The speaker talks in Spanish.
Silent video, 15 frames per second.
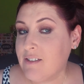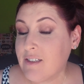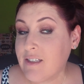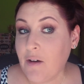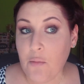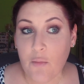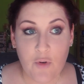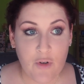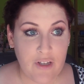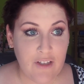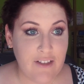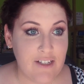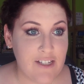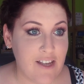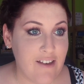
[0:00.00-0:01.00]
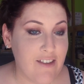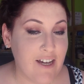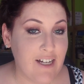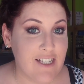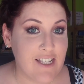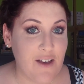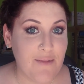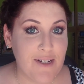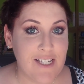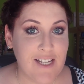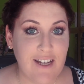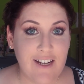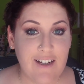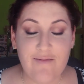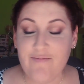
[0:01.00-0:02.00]
tan bonitas que deja esta
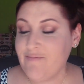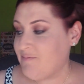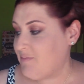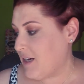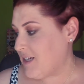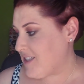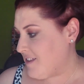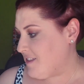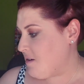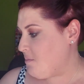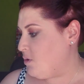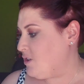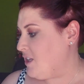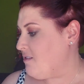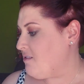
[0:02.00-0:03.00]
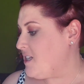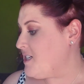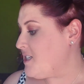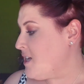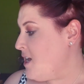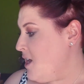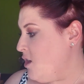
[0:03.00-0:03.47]
máscara, bastante potentes.